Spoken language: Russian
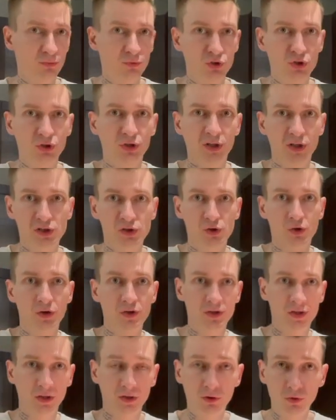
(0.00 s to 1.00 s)
нужно
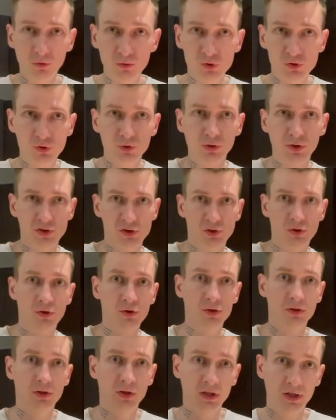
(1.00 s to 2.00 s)
настроить отгрузку,
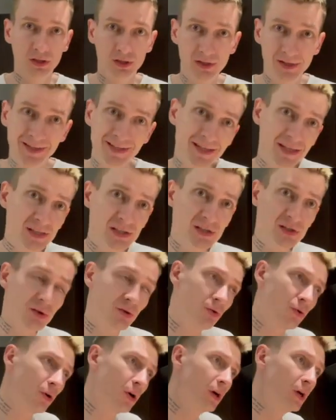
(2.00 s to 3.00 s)
настроить
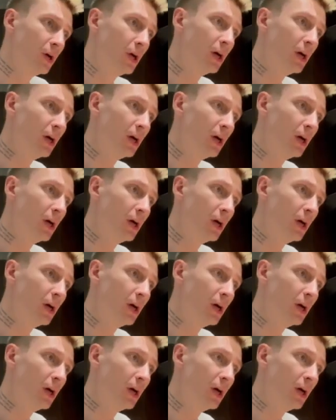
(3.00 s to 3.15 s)
логистику,